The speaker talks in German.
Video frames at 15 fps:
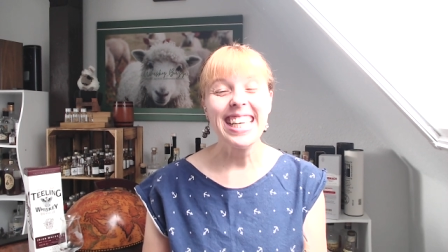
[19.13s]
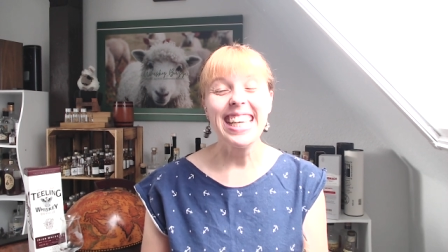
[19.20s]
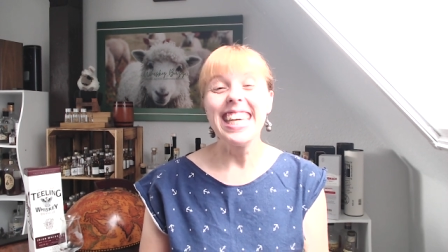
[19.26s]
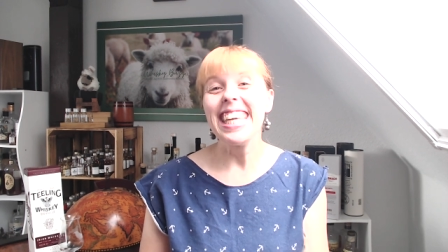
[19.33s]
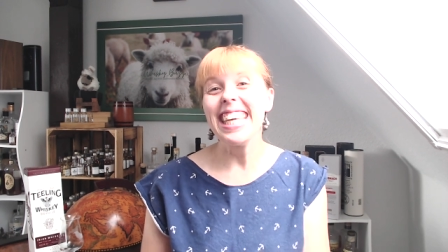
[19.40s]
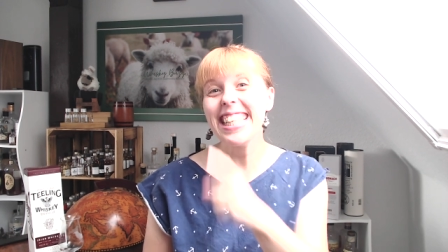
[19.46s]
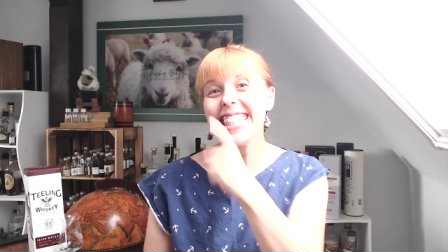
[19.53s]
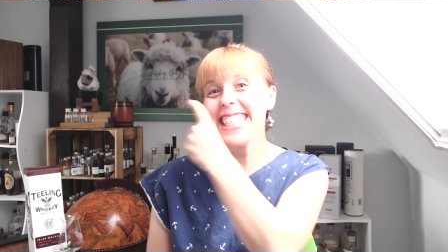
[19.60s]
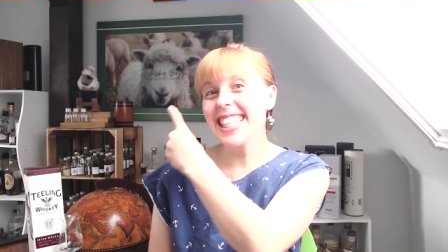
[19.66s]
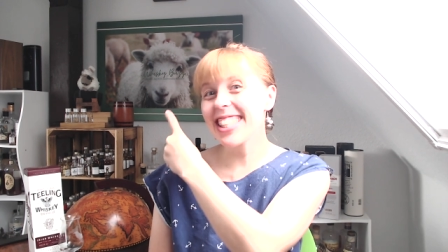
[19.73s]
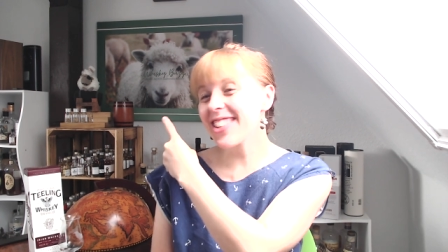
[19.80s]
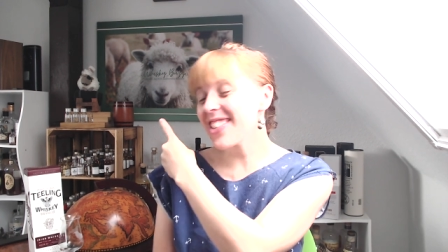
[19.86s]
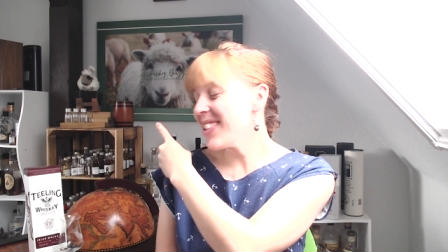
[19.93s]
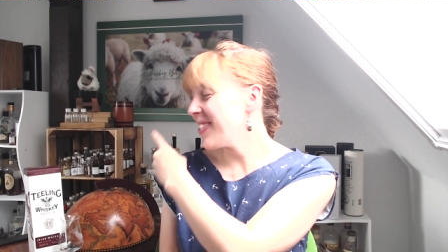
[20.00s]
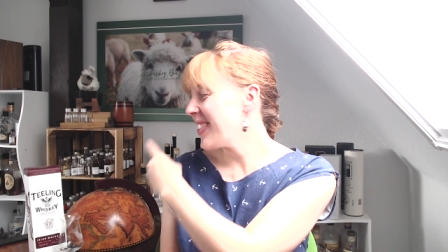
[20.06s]
Ihr seht schon
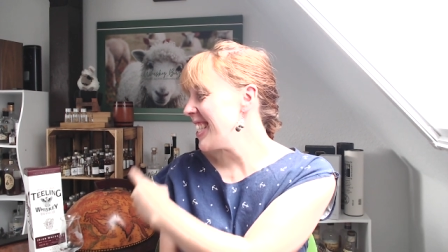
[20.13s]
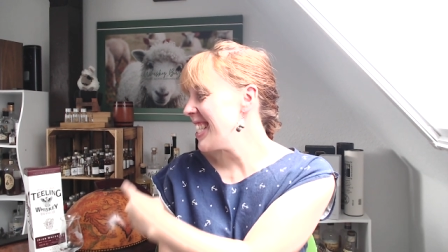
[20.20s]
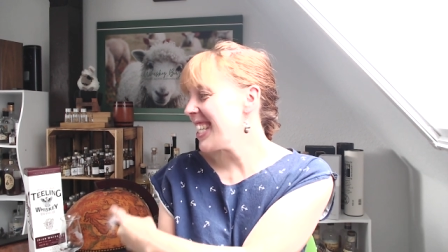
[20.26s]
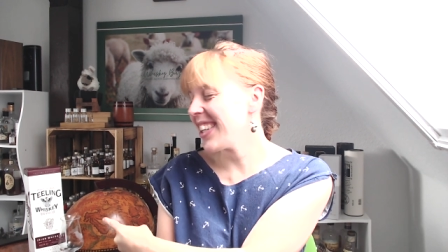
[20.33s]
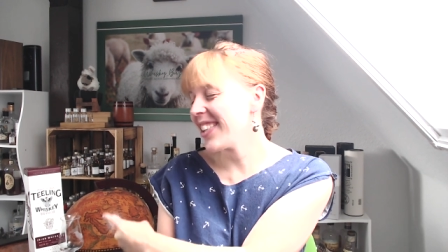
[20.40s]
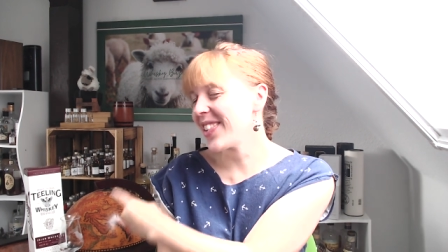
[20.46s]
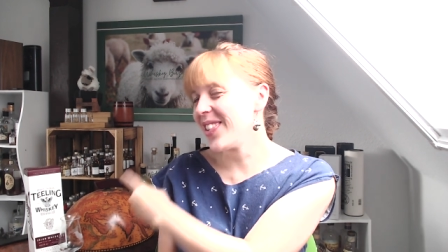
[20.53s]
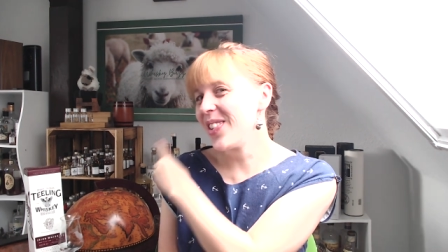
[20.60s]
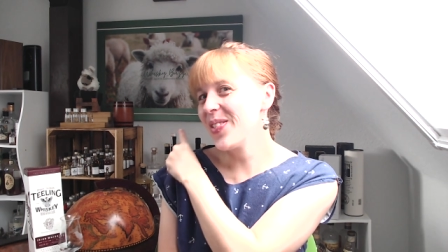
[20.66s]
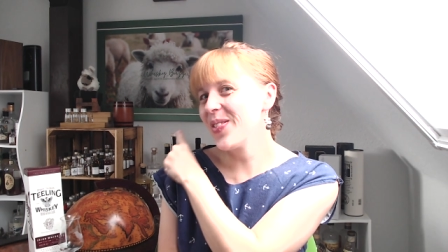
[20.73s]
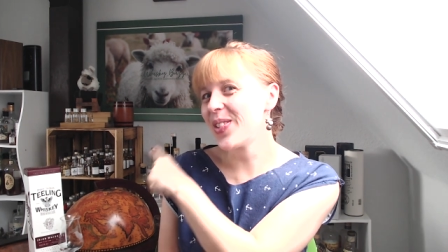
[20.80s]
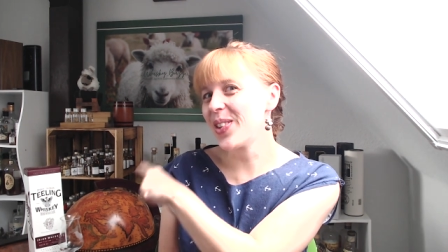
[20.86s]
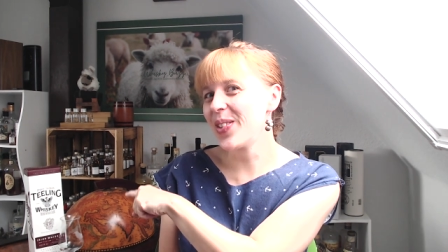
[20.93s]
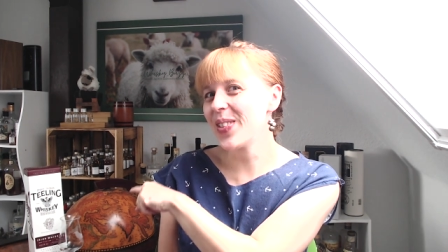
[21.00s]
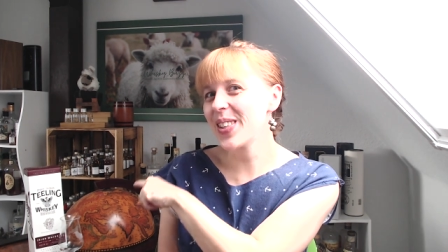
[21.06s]
im Hintergrund,
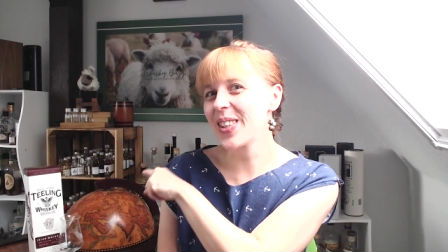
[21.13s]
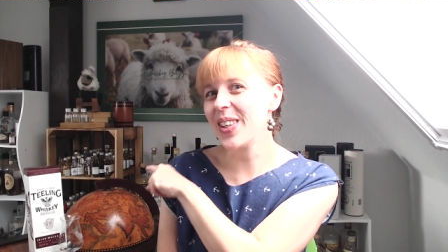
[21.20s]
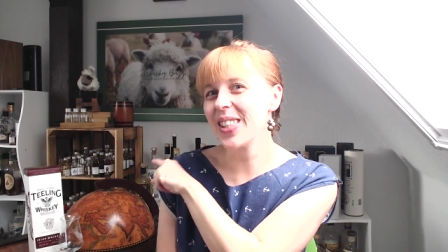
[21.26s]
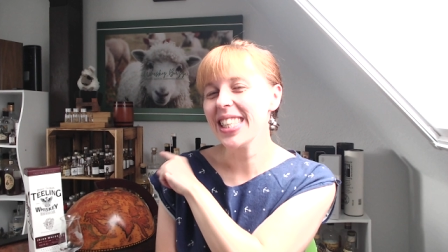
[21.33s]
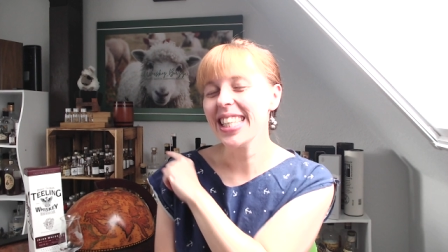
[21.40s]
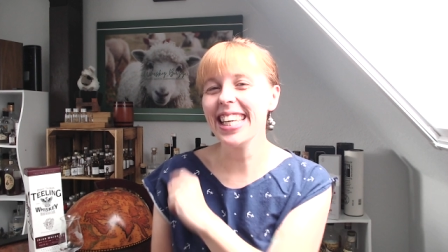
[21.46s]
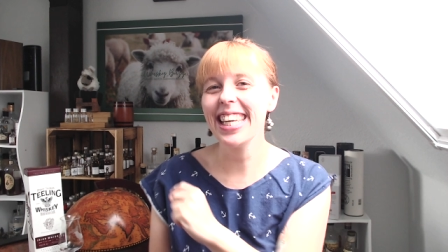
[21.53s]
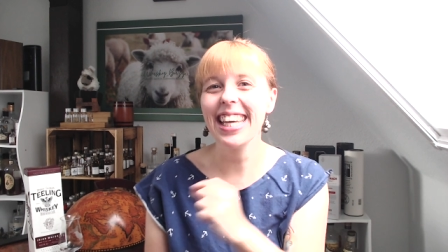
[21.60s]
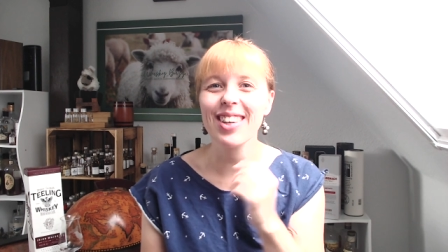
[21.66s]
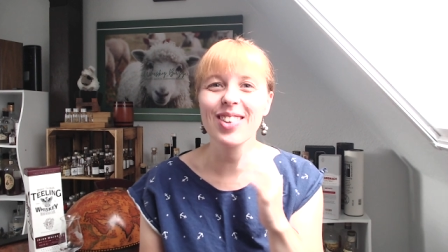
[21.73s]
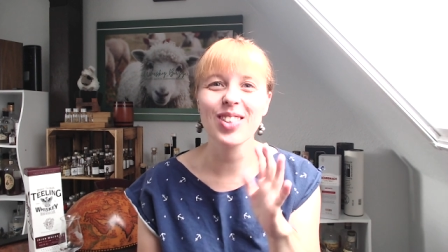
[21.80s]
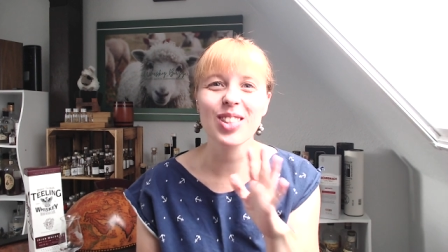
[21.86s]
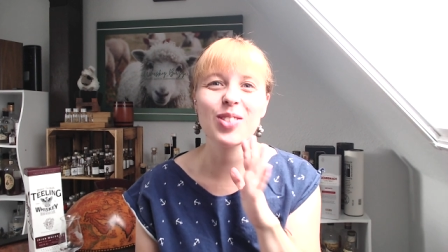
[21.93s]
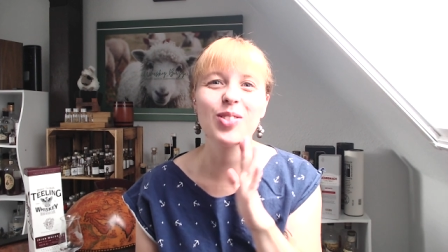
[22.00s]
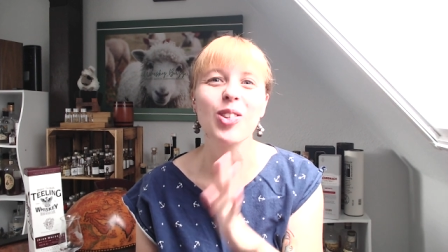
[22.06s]
worum es heute geht und
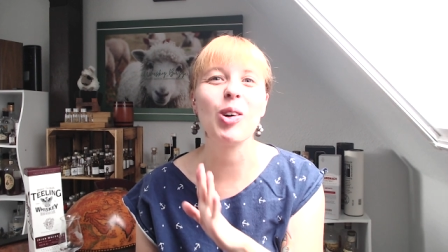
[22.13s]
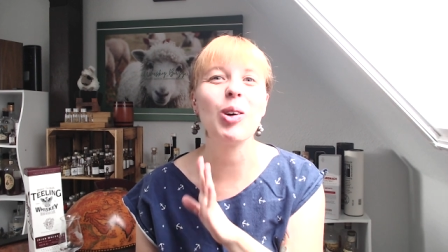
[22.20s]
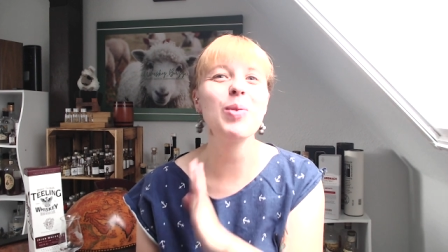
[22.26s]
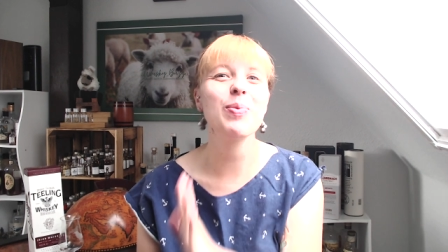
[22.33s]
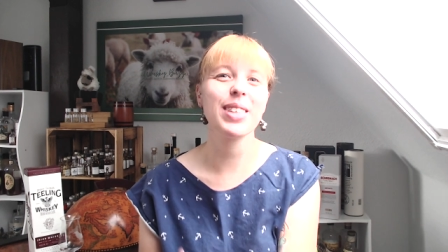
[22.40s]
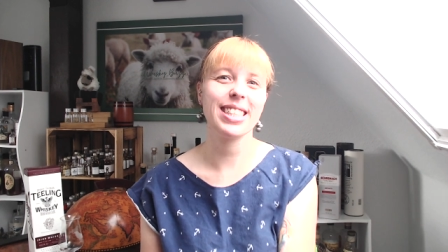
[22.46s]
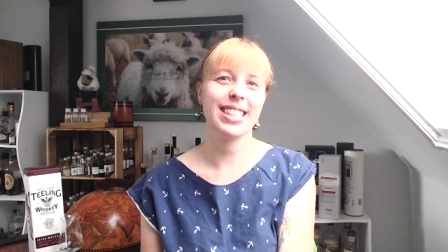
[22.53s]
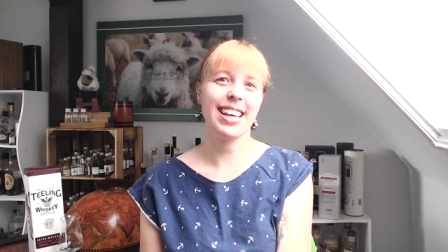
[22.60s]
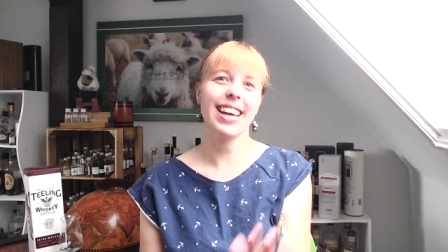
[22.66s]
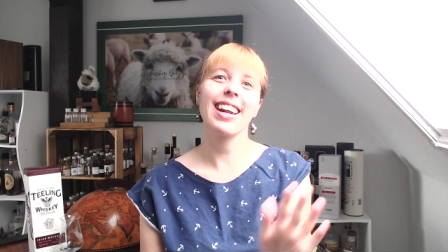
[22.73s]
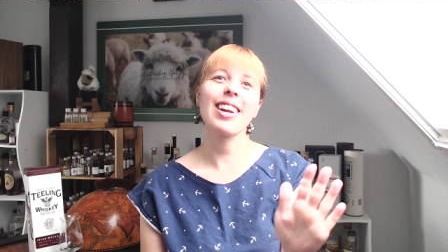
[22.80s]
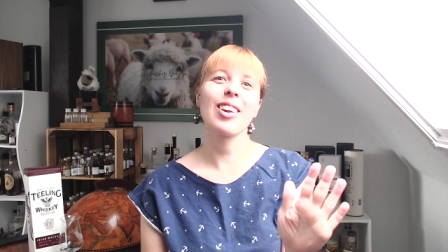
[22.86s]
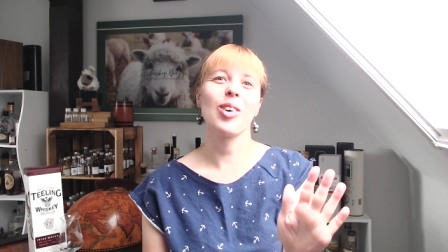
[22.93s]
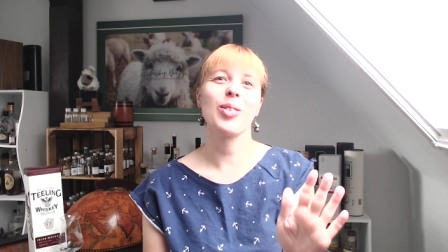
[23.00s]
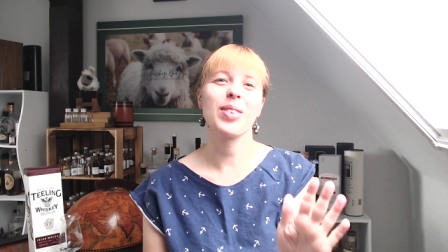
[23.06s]
ich freue mich sehr
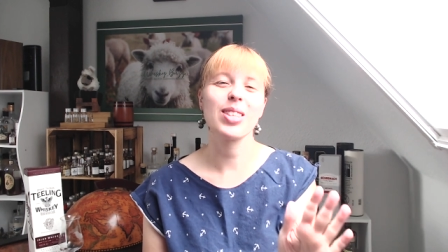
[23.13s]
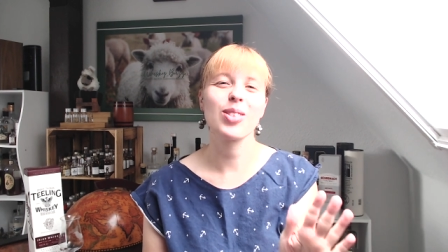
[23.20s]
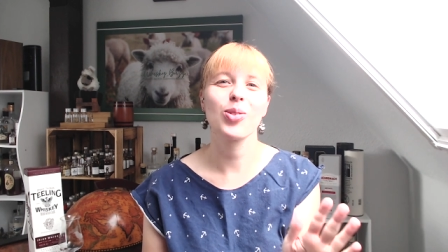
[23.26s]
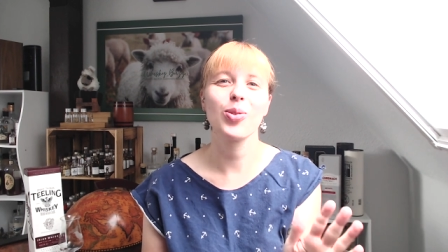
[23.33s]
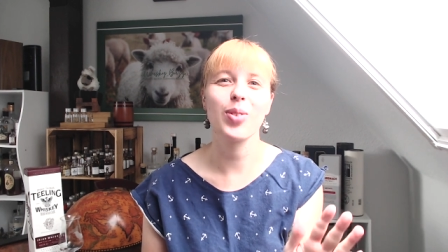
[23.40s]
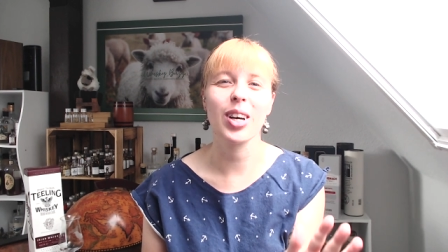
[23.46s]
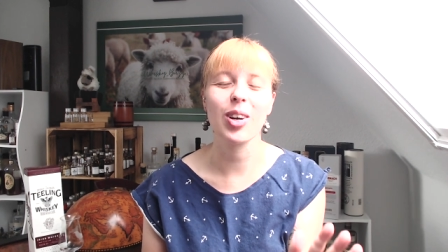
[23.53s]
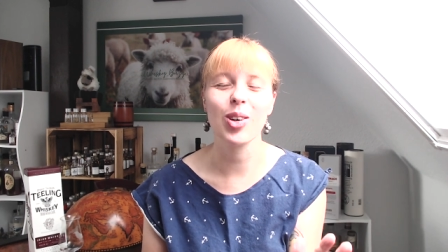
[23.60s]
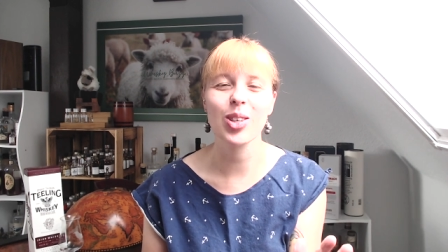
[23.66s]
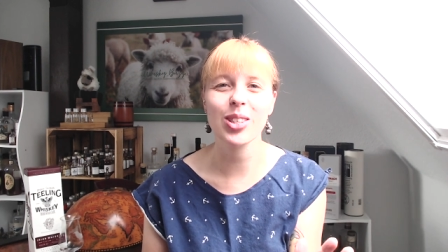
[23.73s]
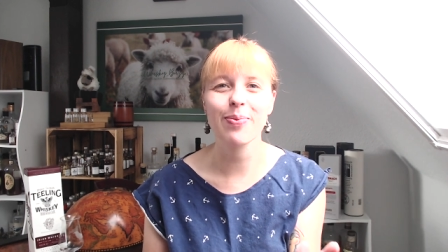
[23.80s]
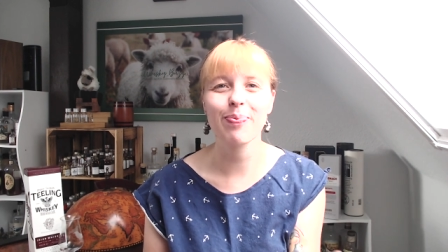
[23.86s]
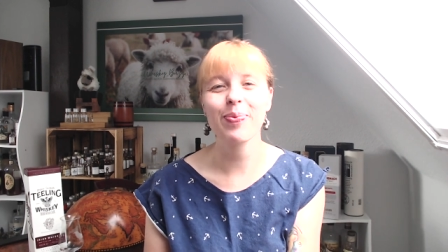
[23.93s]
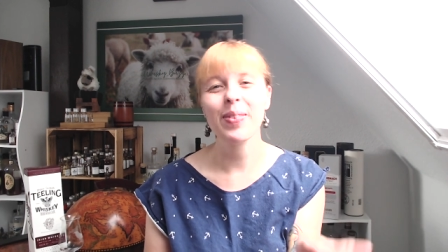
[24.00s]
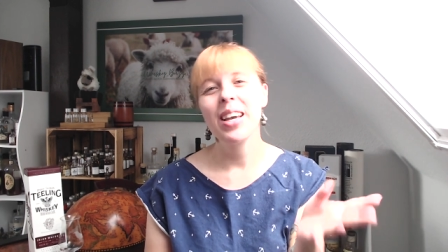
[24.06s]
darauf, das zu verkosten.